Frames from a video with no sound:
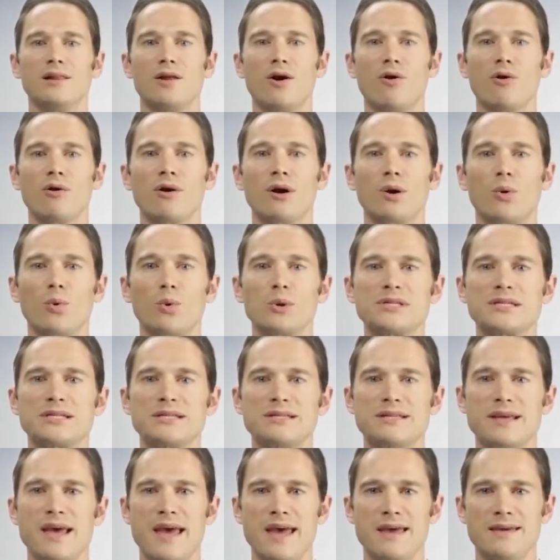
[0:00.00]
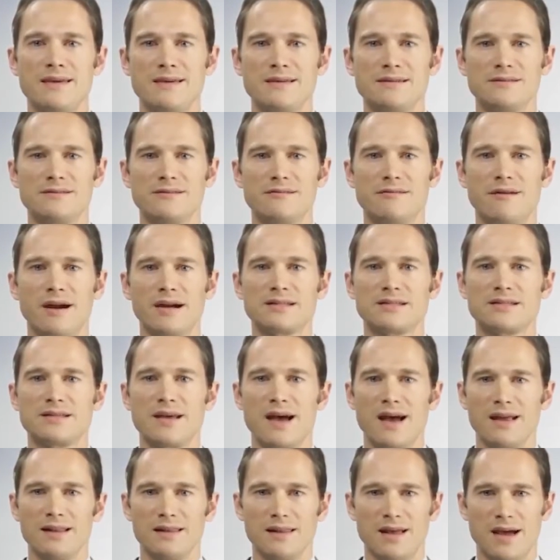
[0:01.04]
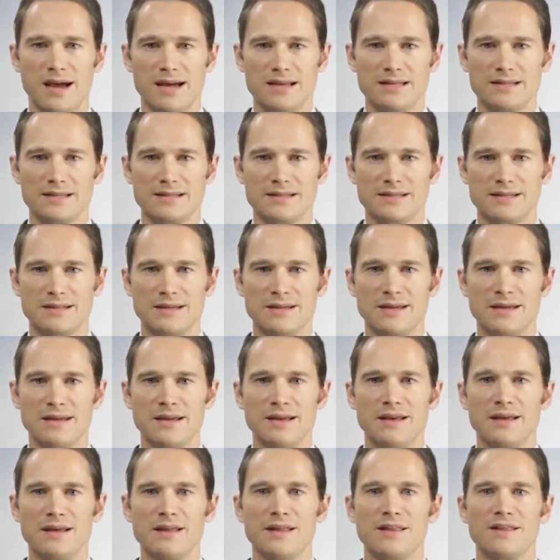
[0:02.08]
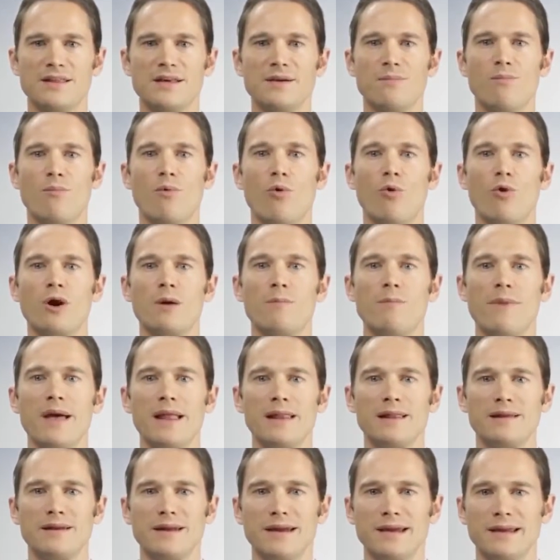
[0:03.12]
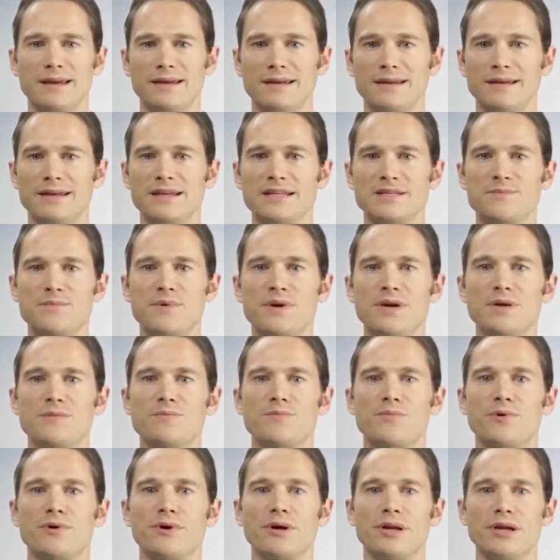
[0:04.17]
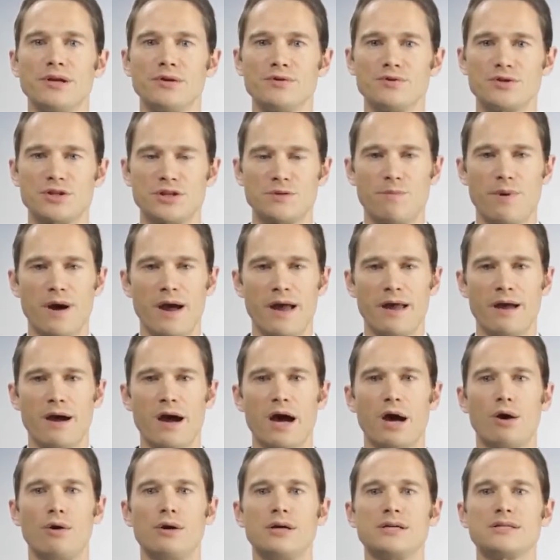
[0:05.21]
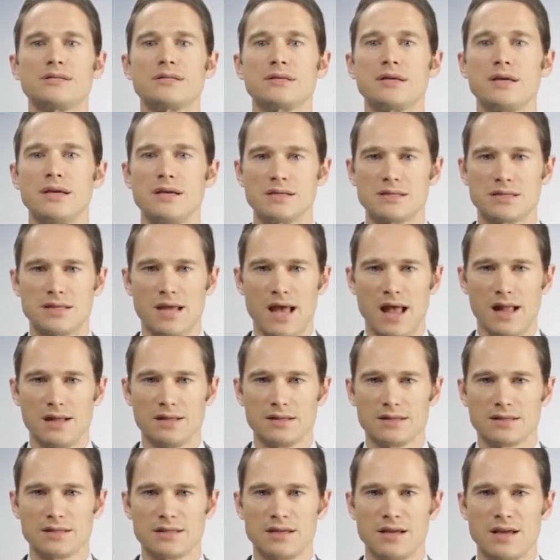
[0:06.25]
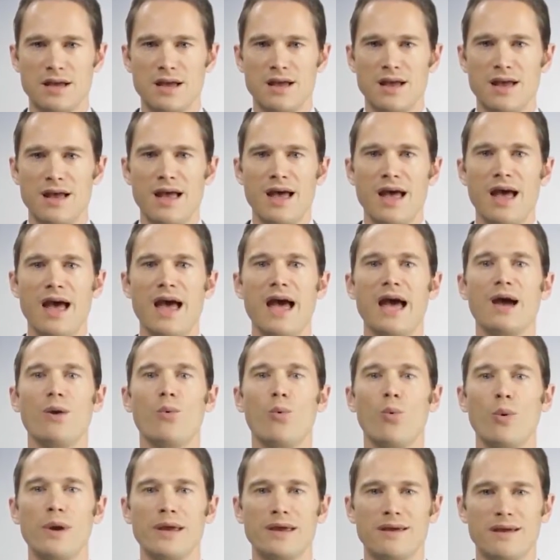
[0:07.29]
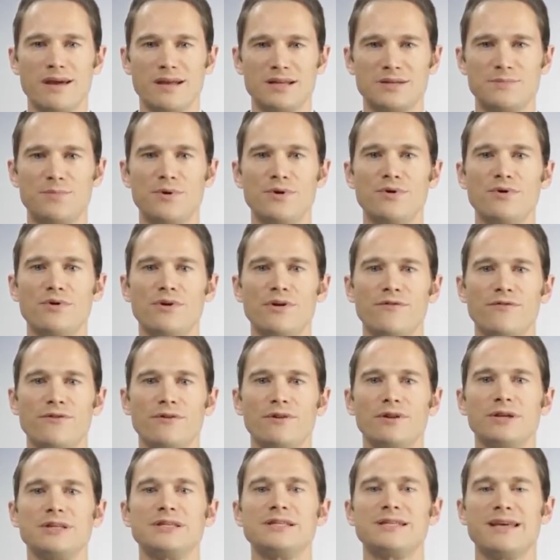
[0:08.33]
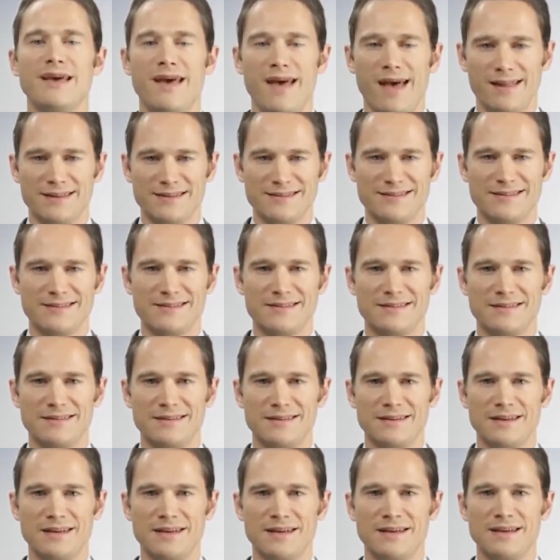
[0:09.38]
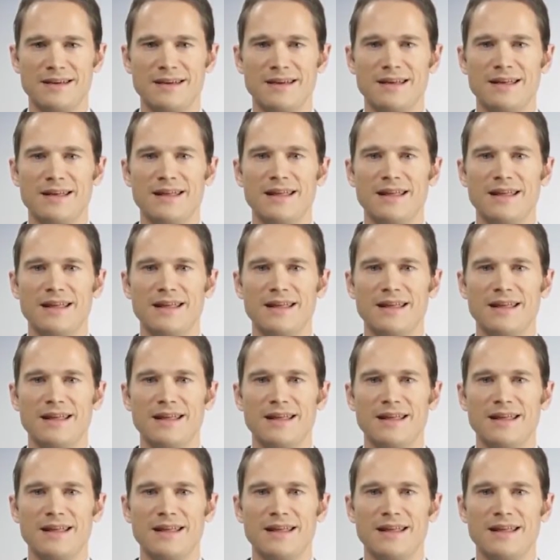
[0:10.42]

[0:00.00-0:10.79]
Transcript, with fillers: Chúng ta càng ở lâu dưới ánh sáng trực tiếp của mặt trời, thì lượng melanin được các tế bào da của chúng ta sản sinh ra càng nhiều. Khi đó, bạn sẽ sở hữu một làn da dám nắng tuyệt đẹp.